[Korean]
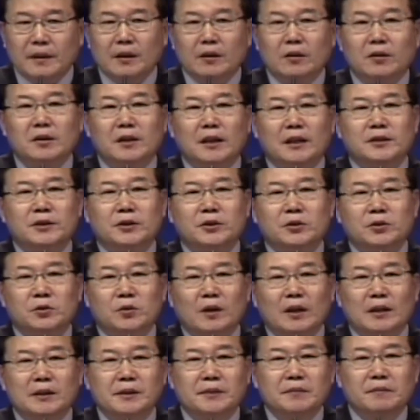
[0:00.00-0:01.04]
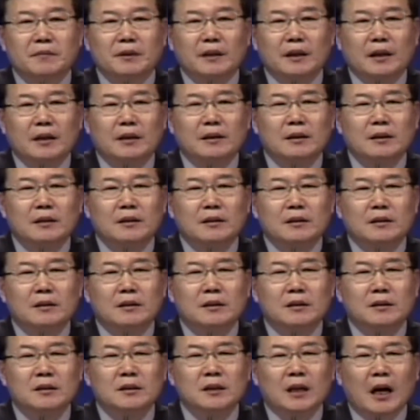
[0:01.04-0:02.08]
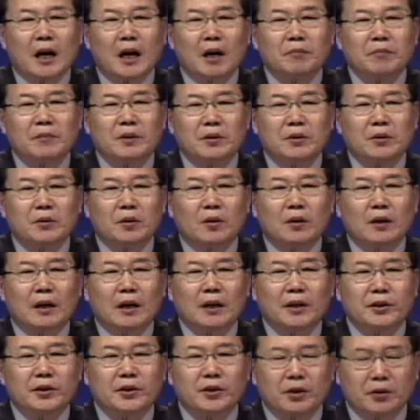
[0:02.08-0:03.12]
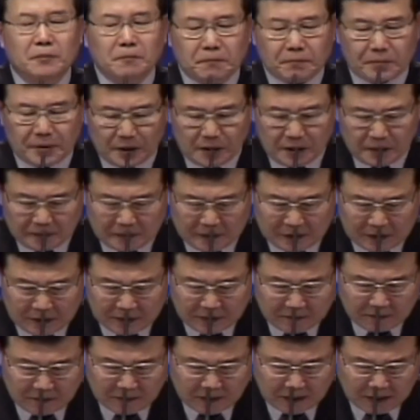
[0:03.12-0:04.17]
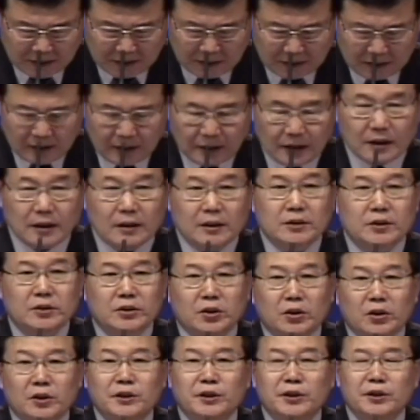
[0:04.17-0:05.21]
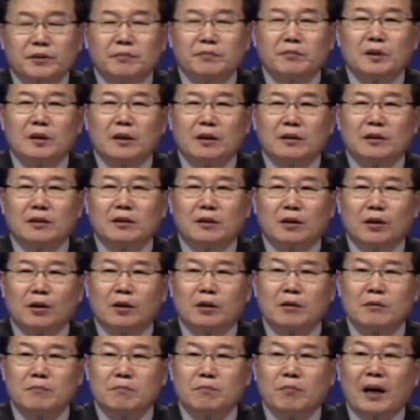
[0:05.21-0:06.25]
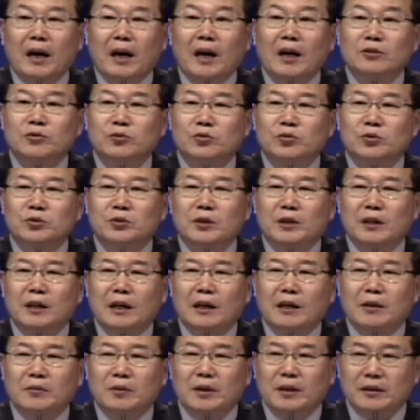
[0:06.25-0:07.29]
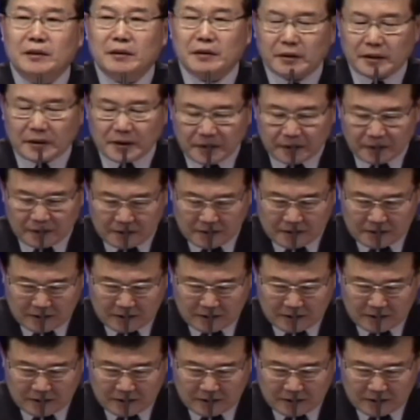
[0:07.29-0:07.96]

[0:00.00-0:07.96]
것까지는 좋았습니다. 그 다음 기도가 형편없었습니다. 저 10년은 더 봐주셔야 되는데요.